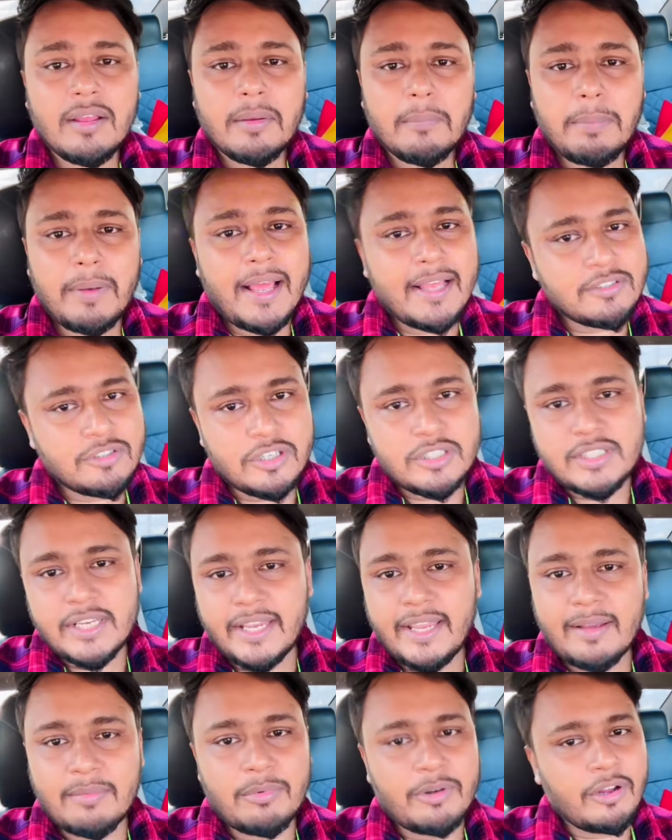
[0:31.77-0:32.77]
প্লাস হচ্ছে
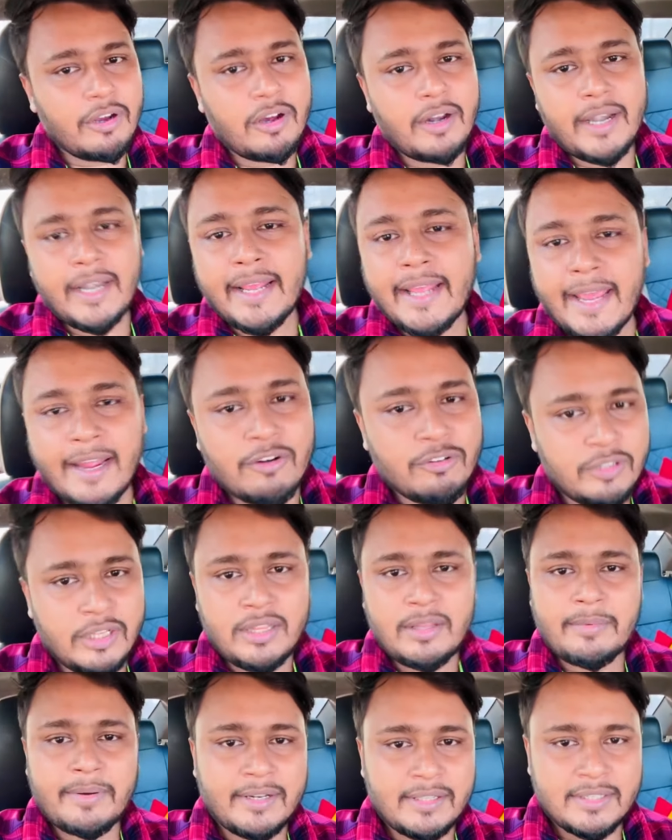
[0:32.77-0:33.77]
গিয়ে মনে করেন জ্ঞানও
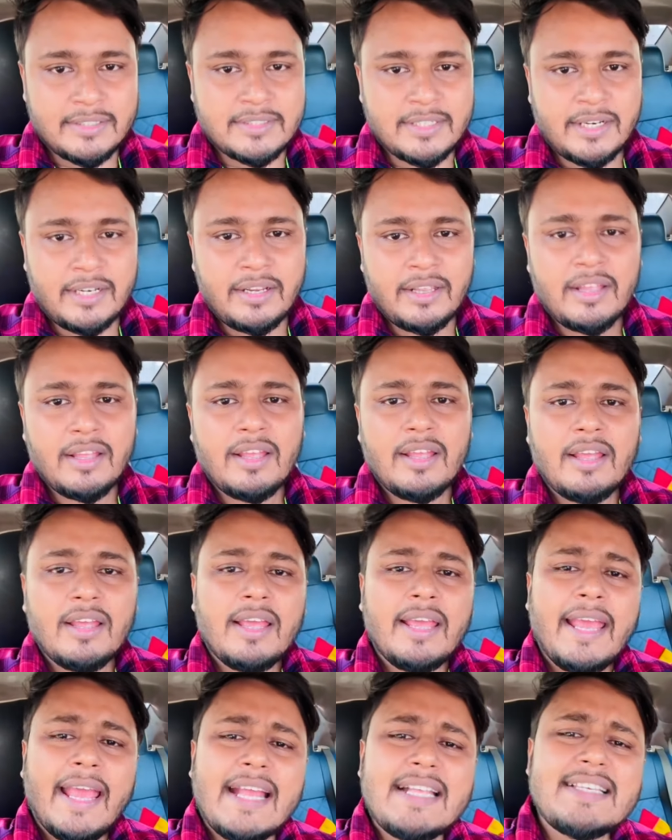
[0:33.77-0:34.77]
দিতে পারতেছেন
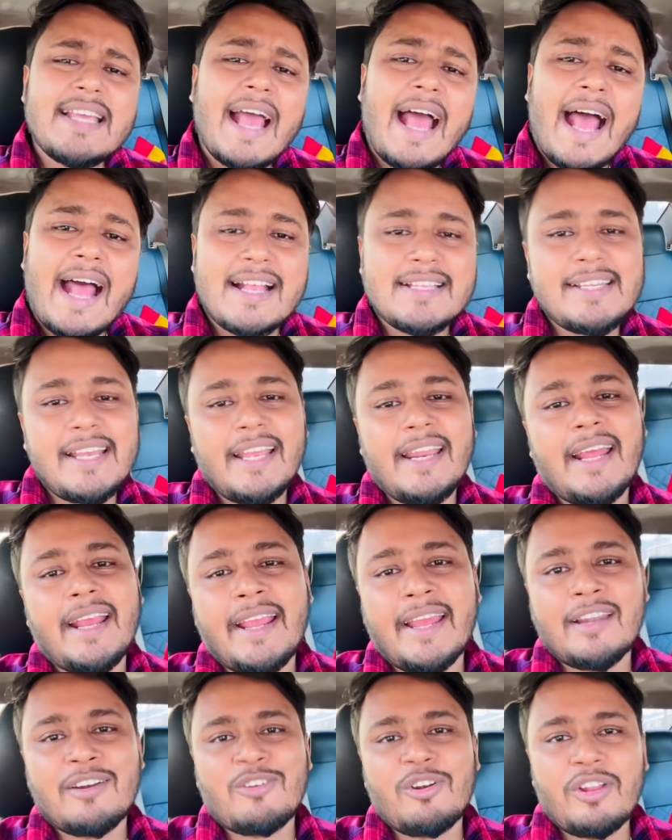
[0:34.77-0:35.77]
এই যে আজাইরা
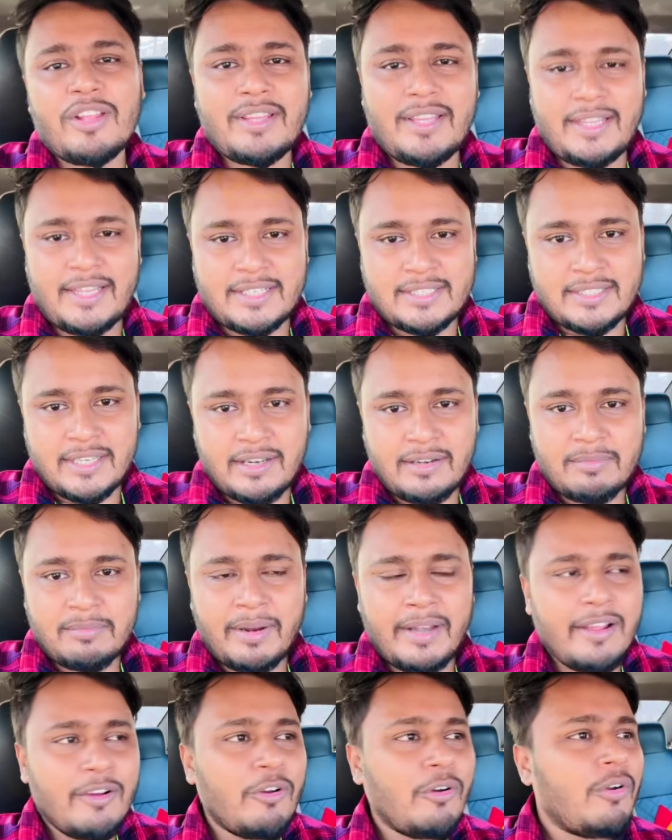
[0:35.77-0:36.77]
জ্ঞানগুলো দিতেছেন
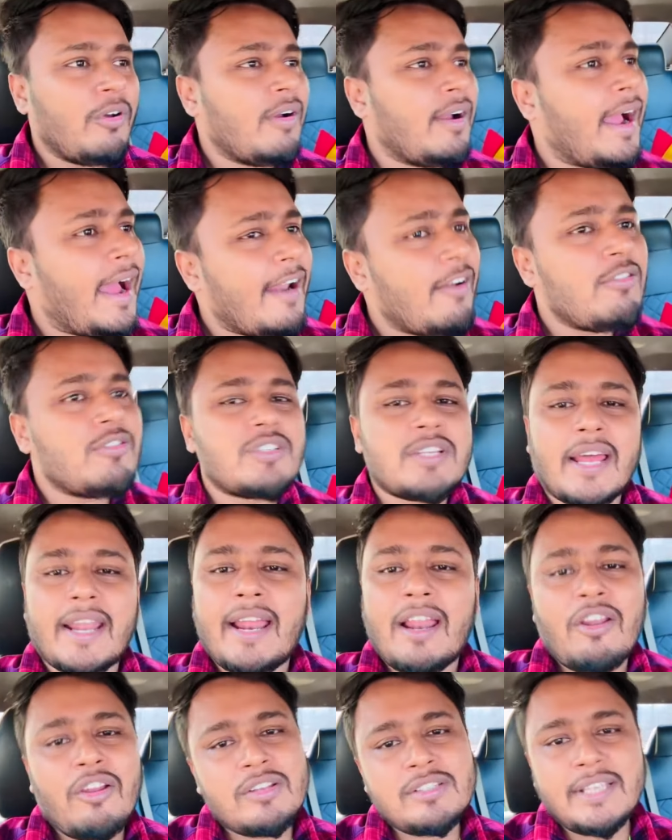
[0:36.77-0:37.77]
মানে কোনো কারণ ছাড়া
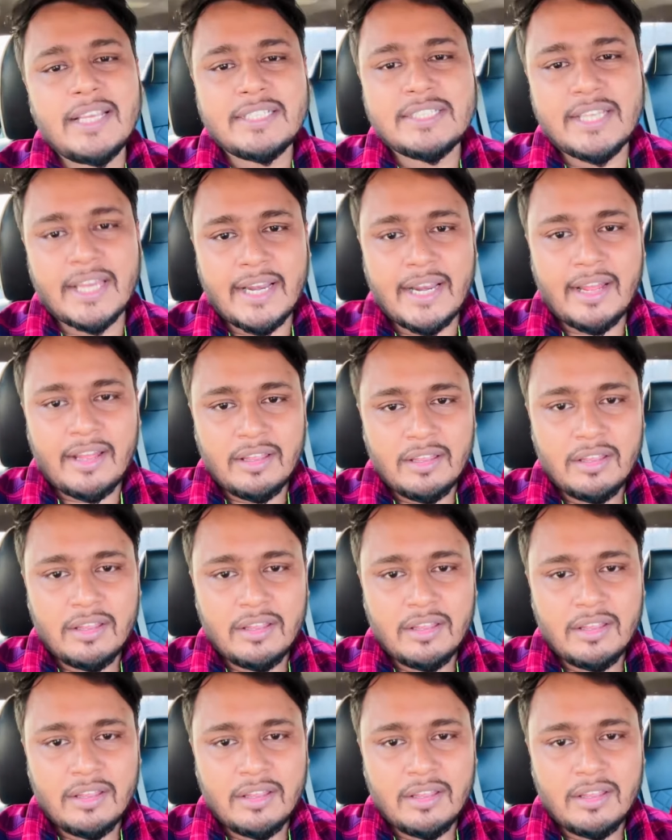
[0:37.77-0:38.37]
লজিক ছাড়া